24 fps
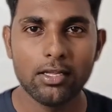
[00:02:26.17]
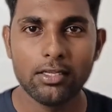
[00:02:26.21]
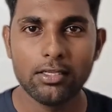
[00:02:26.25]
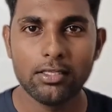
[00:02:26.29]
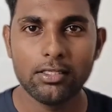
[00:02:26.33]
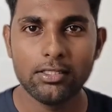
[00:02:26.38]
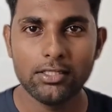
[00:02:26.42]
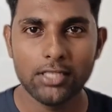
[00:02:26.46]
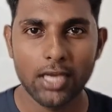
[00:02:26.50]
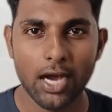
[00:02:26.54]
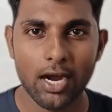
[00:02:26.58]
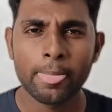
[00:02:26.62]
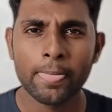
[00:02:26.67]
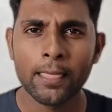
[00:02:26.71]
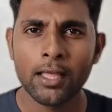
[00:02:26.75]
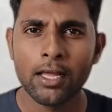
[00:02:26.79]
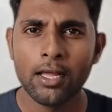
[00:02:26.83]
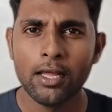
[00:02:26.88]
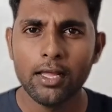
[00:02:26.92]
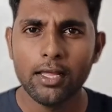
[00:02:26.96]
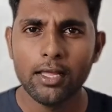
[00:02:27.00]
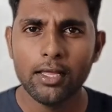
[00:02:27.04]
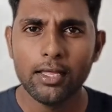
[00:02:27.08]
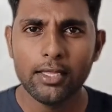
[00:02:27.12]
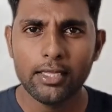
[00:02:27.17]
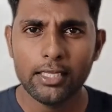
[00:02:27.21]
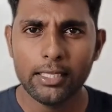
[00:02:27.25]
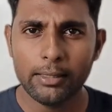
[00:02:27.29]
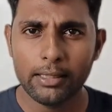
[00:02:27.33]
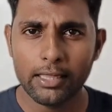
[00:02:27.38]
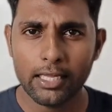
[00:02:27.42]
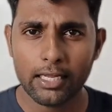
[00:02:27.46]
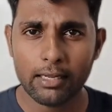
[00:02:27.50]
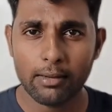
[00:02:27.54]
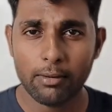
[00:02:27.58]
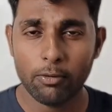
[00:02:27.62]
யாழி
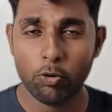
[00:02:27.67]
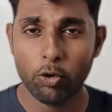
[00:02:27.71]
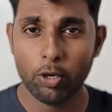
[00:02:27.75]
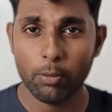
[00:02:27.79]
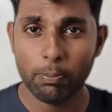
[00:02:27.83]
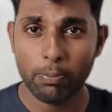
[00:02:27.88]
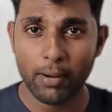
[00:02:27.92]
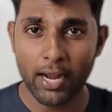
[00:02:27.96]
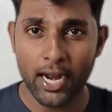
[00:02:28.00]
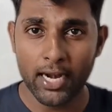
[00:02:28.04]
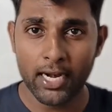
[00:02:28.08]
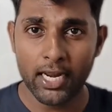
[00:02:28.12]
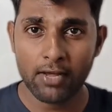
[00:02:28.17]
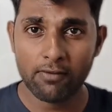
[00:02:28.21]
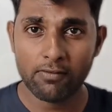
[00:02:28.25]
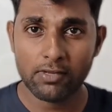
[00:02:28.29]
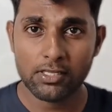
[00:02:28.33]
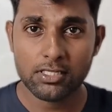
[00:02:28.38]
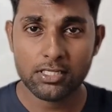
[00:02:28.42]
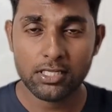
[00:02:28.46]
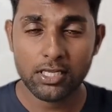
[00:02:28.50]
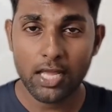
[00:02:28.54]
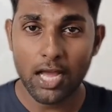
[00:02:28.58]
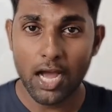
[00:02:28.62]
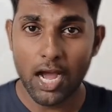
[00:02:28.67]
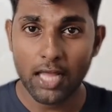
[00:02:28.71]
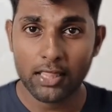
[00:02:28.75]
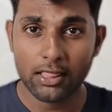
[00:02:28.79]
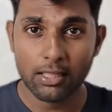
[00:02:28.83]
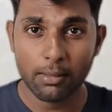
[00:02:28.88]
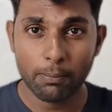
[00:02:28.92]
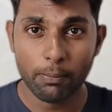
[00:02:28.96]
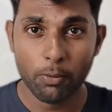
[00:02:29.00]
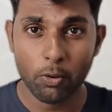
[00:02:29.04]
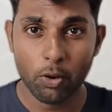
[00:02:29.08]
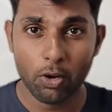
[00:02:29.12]
இதை ஒரு பிளானாக வச்சு அந்த
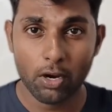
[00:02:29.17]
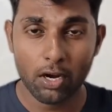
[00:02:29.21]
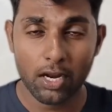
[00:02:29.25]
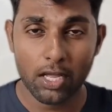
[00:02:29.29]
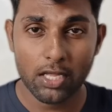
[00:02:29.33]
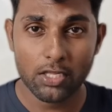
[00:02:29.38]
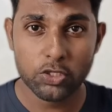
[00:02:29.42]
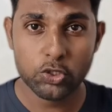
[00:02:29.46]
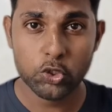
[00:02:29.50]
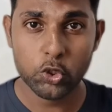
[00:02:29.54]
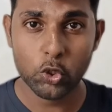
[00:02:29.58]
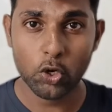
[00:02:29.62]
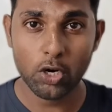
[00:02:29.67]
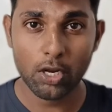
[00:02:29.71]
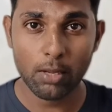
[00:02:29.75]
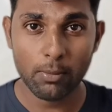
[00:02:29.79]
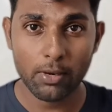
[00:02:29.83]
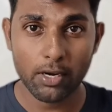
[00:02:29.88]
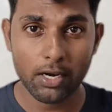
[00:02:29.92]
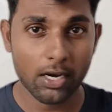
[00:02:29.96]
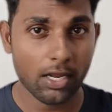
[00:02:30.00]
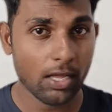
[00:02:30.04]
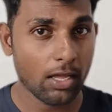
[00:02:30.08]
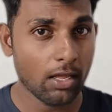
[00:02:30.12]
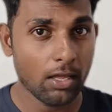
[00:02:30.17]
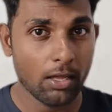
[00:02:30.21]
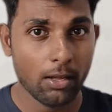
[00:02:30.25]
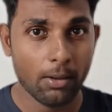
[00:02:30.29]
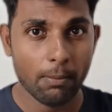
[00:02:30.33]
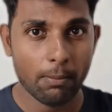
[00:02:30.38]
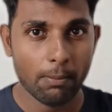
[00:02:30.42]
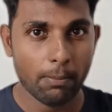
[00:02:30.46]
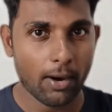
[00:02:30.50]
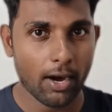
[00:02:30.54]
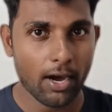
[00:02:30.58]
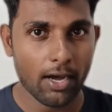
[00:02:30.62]
போரில் சோழ மன்னனை
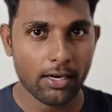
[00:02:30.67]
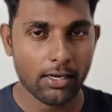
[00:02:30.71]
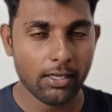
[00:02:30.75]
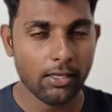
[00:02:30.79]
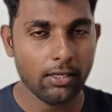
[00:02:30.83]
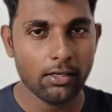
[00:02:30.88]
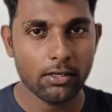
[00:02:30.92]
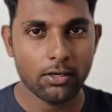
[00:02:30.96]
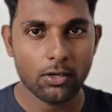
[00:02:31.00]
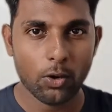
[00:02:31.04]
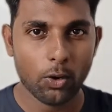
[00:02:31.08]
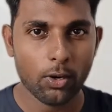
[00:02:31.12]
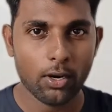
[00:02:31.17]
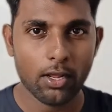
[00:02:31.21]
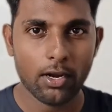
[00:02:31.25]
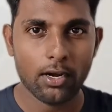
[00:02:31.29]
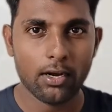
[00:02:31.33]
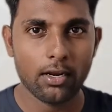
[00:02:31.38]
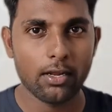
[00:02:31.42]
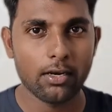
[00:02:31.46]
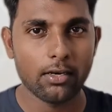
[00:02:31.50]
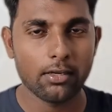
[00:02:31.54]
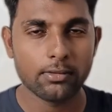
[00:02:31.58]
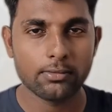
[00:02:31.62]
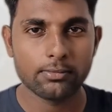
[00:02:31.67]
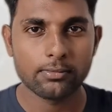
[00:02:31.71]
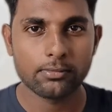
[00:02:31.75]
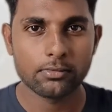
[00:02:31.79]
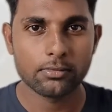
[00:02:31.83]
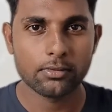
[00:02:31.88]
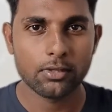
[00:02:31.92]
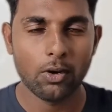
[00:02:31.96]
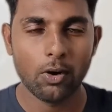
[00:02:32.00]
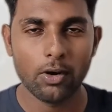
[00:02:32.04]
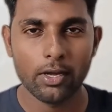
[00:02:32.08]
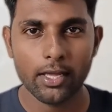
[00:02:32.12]
பாரி கொண்டுடுறாரு
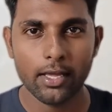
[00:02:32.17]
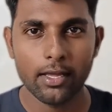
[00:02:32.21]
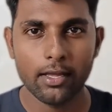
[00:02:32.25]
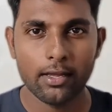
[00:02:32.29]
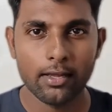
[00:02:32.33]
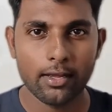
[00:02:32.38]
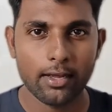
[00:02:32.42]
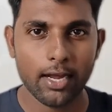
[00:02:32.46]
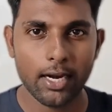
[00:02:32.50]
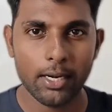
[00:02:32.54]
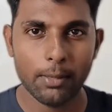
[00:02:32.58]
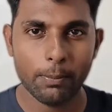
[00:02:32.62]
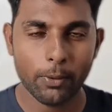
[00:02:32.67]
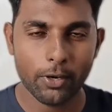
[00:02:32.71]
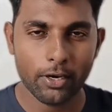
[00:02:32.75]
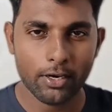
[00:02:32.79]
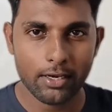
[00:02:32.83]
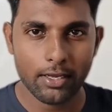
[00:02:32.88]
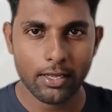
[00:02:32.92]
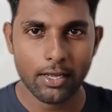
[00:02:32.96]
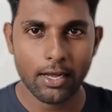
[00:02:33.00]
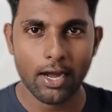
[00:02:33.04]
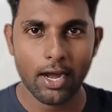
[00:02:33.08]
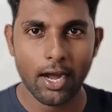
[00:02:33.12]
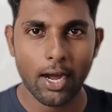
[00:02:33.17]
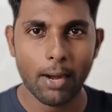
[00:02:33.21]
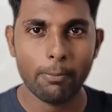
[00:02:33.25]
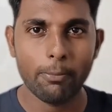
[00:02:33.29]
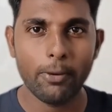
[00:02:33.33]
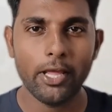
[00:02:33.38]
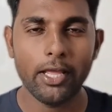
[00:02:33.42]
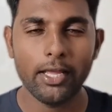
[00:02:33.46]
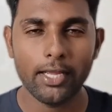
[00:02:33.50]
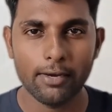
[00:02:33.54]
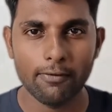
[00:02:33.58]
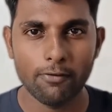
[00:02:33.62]
ஓகே கட் பண்ணிட்டு
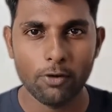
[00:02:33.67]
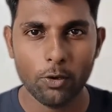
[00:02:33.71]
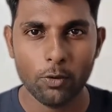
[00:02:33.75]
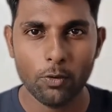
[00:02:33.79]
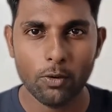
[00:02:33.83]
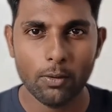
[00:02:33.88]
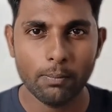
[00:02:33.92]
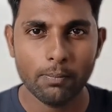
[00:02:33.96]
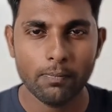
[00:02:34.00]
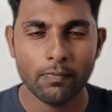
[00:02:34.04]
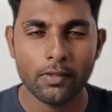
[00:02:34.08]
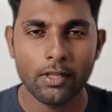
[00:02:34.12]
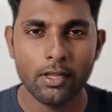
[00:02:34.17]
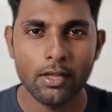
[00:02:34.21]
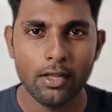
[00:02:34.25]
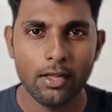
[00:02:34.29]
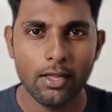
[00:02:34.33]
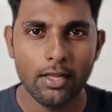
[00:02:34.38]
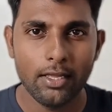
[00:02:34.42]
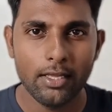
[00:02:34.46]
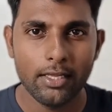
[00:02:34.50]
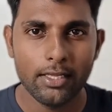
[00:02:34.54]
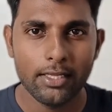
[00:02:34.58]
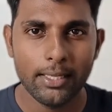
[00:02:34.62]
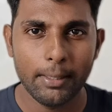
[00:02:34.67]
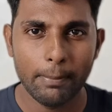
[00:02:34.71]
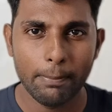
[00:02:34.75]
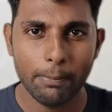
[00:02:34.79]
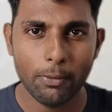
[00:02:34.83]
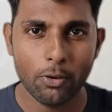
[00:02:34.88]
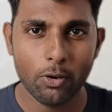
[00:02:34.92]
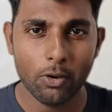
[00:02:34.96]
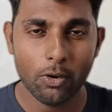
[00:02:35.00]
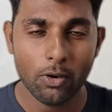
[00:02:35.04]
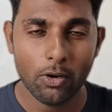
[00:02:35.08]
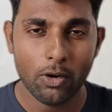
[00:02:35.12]
அப்படியே இங்கே வருவோம்
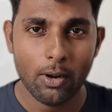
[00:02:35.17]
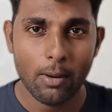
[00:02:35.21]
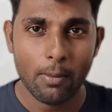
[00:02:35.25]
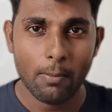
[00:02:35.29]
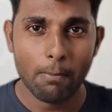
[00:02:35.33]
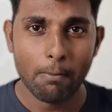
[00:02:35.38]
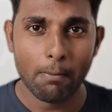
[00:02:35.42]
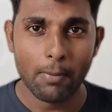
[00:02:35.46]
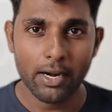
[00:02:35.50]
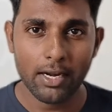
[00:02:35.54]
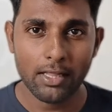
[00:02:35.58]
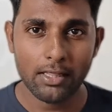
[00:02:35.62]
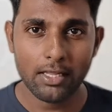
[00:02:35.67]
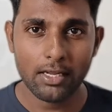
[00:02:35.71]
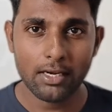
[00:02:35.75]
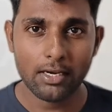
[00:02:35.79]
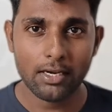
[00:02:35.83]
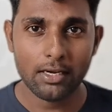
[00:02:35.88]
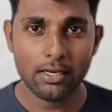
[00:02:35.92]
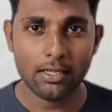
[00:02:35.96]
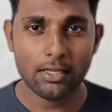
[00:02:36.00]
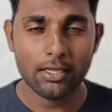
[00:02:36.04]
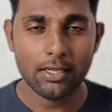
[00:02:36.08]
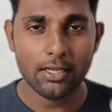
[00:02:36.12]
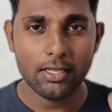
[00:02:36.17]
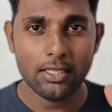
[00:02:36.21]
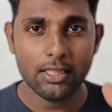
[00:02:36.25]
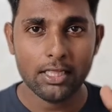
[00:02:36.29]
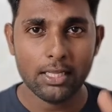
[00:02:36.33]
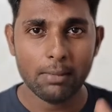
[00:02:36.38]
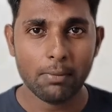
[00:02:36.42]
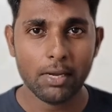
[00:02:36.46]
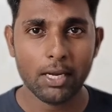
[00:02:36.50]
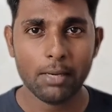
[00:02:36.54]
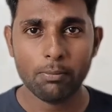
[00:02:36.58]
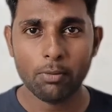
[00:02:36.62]
இப்போது மனிதர்களுக்கு இந்த
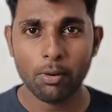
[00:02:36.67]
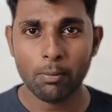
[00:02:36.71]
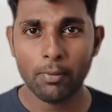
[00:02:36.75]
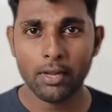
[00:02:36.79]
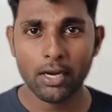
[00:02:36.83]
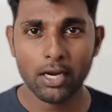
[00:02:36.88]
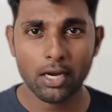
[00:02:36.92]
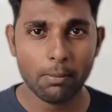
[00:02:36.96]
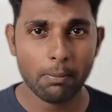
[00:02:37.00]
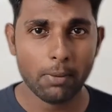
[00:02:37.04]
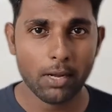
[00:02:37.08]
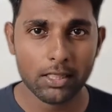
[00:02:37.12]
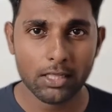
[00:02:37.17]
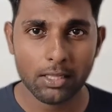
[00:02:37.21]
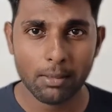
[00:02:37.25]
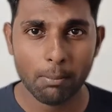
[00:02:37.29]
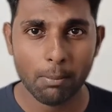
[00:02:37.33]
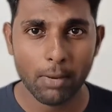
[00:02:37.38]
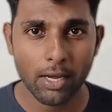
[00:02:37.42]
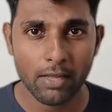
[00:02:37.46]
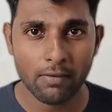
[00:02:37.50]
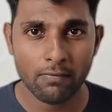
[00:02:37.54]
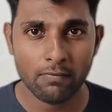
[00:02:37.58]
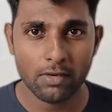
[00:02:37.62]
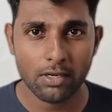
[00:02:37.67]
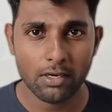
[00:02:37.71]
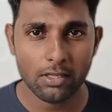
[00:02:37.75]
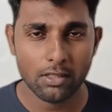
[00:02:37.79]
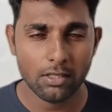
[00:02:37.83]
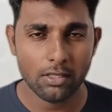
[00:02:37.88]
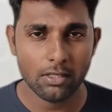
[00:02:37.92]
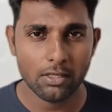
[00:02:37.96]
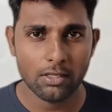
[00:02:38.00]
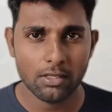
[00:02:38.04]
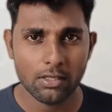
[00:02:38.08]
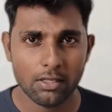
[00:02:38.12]
மாதிரி பொம்மைகளை பார்த்தா பயம் வருது
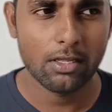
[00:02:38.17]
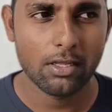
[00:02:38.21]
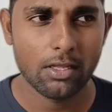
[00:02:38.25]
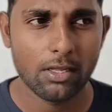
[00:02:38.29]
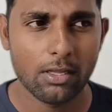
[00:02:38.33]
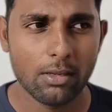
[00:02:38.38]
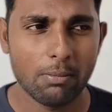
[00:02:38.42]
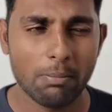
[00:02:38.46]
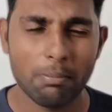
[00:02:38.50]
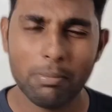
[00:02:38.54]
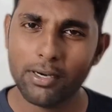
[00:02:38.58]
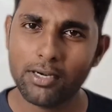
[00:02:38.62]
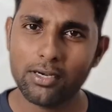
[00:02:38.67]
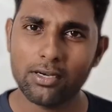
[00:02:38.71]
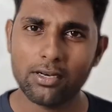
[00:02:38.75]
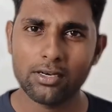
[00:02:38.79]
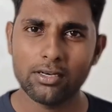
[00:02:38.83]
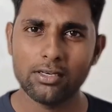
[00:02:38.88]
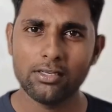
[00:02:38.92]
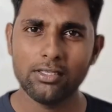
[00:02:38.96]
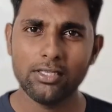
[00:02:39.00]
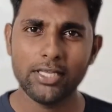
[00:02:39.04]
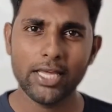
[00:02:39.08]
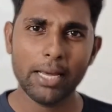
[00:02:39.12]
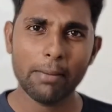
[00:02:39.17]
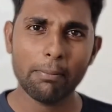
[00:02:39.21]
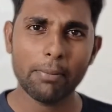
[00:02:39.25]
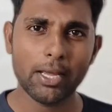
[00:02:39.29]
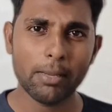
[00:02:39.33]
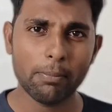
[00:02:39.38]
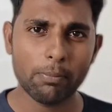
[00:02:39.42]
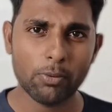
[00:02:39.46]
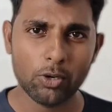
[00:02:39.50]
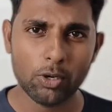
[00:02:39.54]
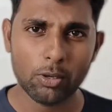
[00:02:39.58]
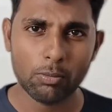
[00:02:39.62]
பட் ஏன்
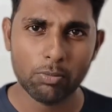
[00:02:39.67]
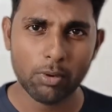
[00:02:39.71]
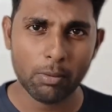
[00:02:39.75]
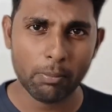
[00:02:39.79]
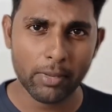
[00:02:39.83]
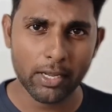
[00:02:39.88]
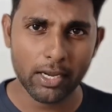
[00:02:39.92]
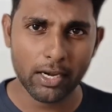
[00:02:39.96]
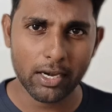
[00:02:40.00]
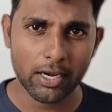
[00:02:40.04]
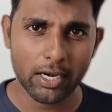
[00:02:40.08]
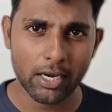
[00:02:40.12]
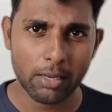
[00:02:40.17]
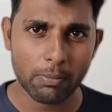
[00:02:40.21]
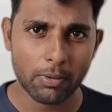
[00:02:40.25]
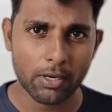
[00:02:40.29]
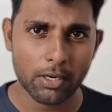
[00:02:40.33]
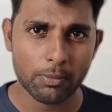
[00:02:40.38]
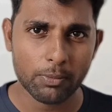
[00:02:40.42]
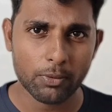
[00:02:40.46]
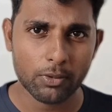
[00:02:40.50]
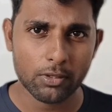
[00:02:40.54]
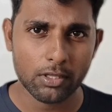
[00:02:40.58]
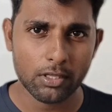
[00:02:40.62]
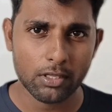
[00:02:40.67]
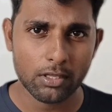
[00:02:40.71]
பயப்படணும் பொம்மைகள் என்ன பண்ண போகுது